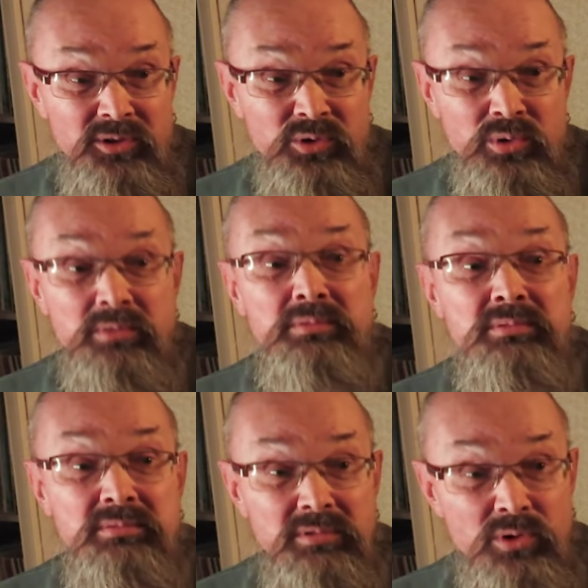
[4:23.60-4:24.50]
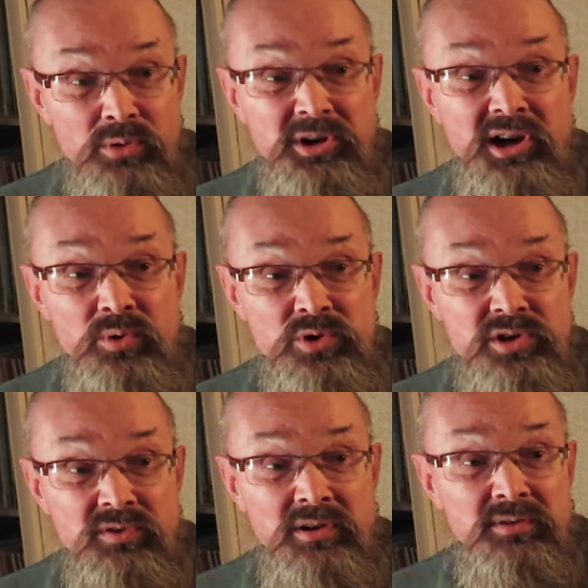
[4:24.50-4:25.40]
Но ну, кроме
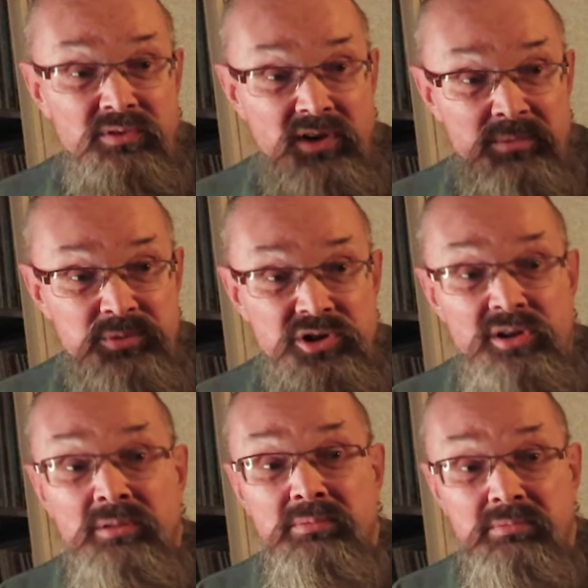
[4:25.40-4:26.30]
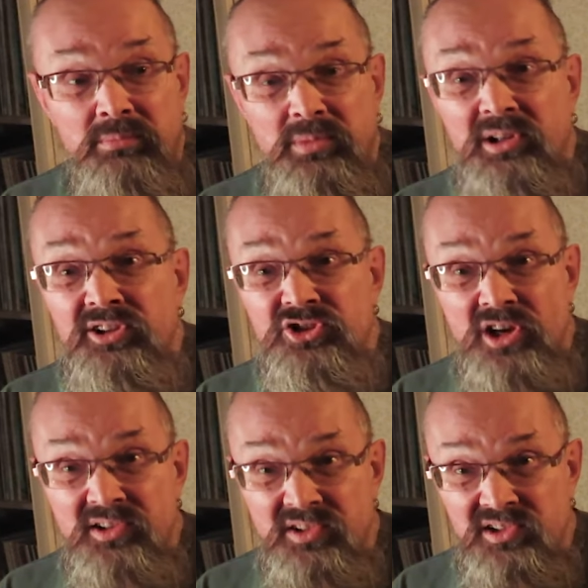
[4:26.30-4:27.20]
хорошего вообще, были и
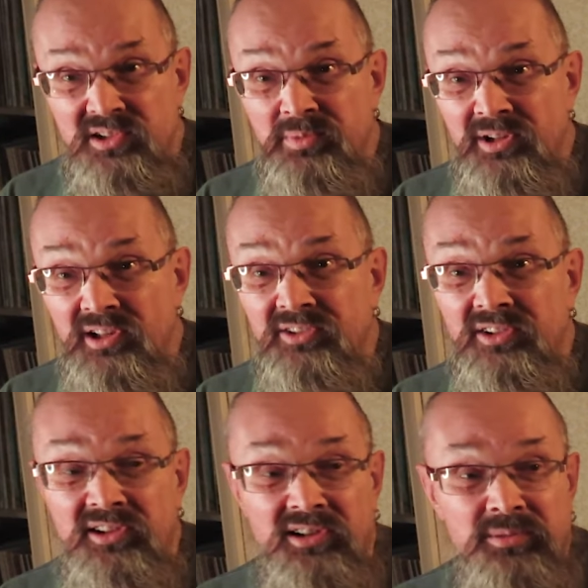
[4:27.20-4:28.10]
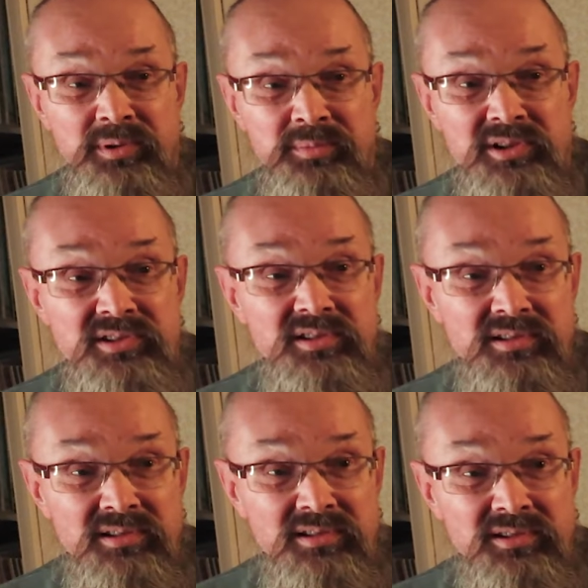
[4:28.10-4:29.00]
частности приятные. Я, например, с
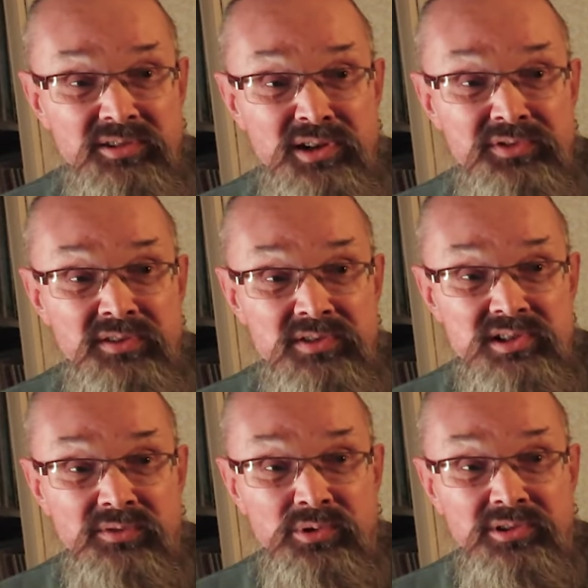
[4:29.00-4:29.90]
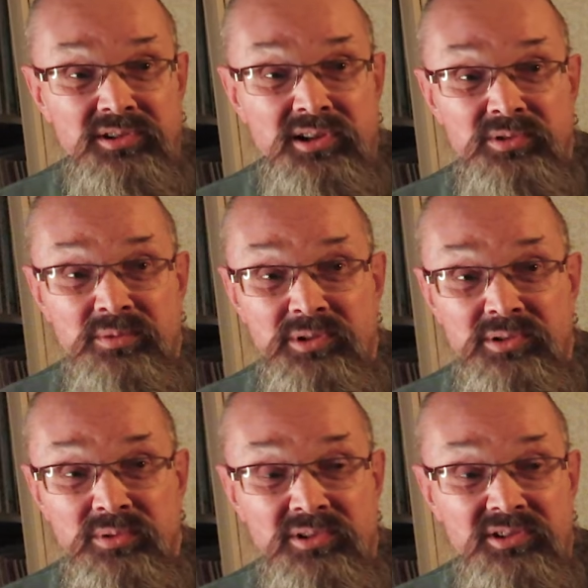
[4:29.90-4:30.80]
э, Невского завода, на котором я
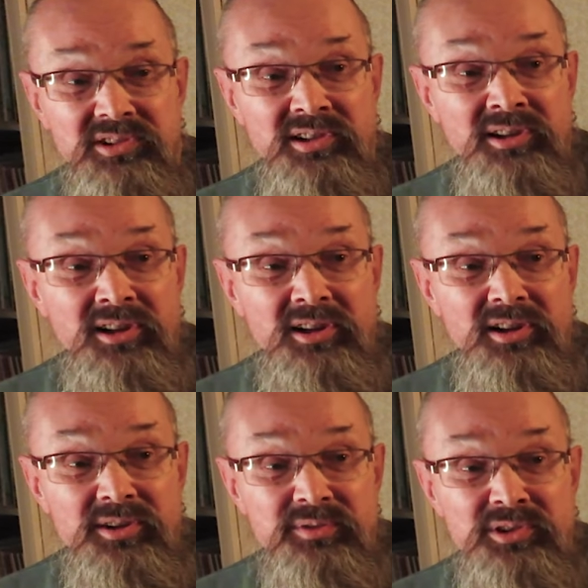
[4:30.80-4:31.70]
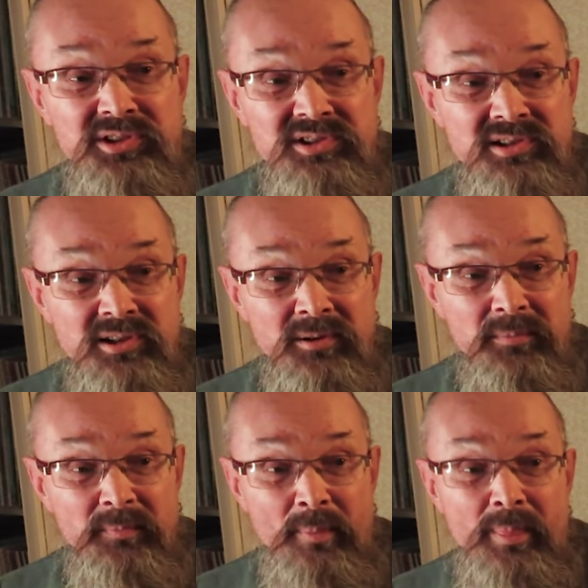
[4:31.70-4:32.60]
трудился, вынес
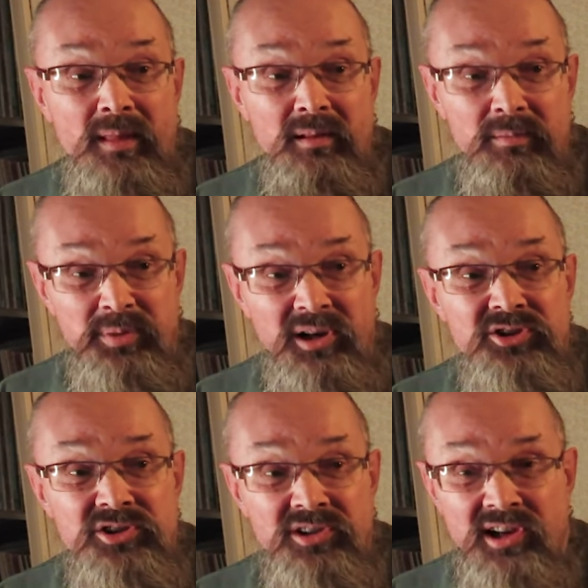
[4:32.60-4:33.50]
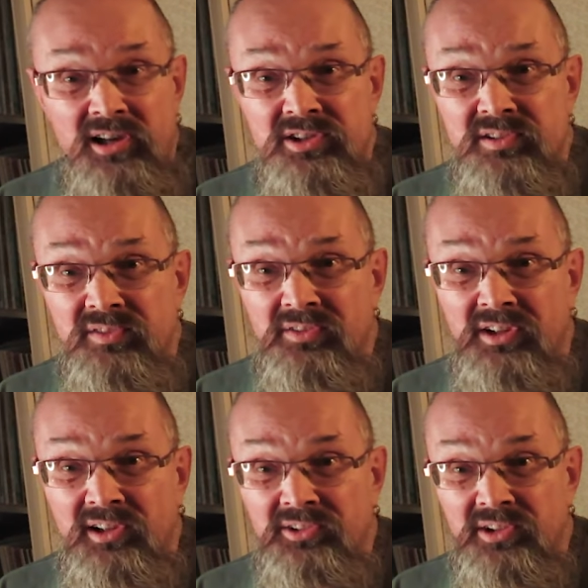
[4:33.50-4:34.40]
приличное количество
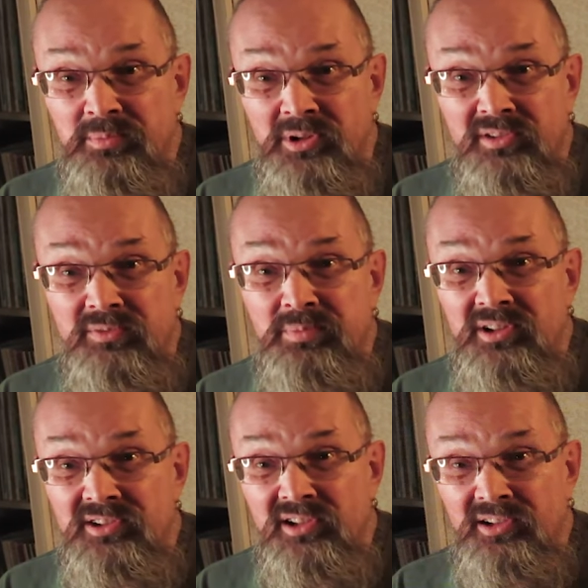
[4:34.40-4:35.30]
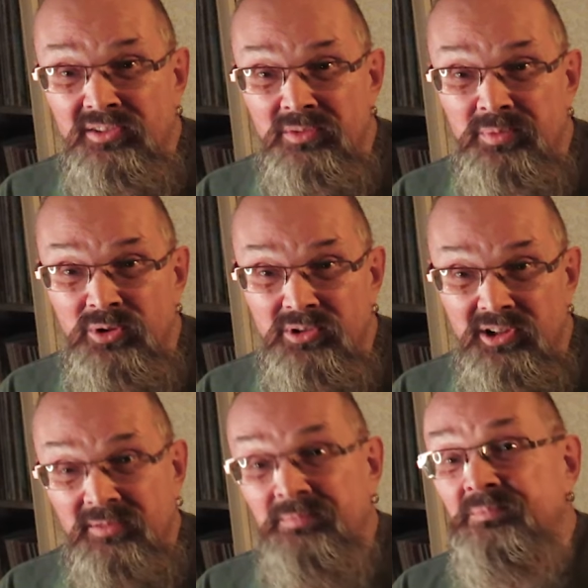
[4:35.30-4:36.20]
квадратных метров полиэтиленовой
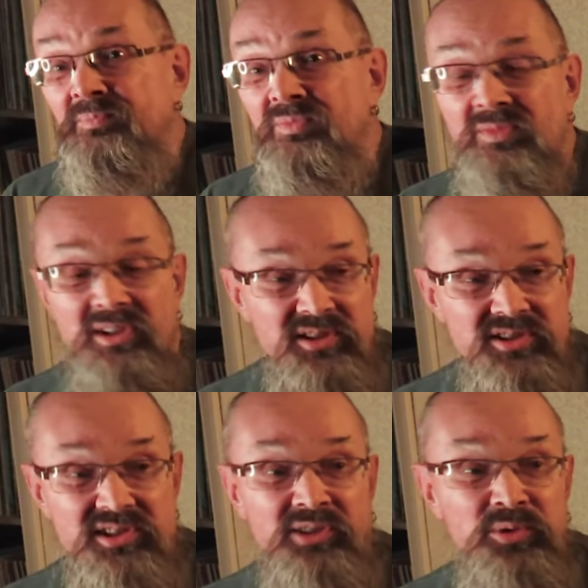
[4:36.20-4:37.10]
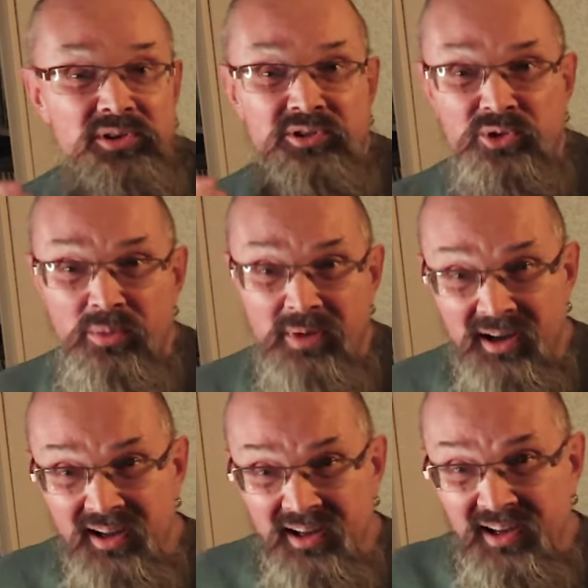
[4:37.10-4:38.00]
пленки – из которой дома